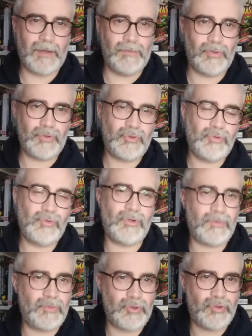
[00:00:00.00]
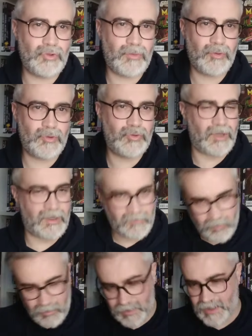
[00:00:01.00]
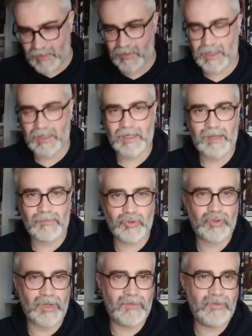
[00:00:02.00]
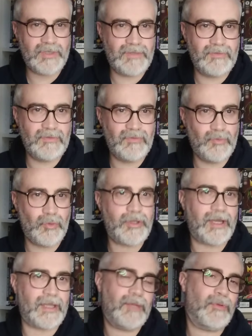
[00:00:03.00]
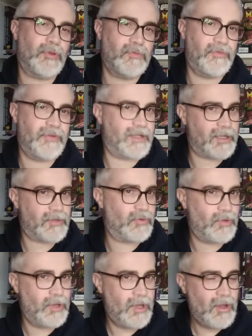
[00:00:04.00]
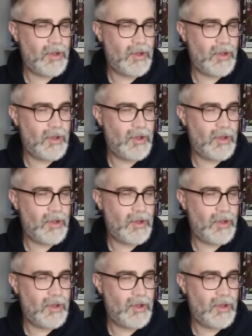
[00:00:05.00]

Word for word: Bonjour, bonjour, bonjour à vous si vous êtes là, bonjour à vous si vous me regardez pendant que vous faites la queue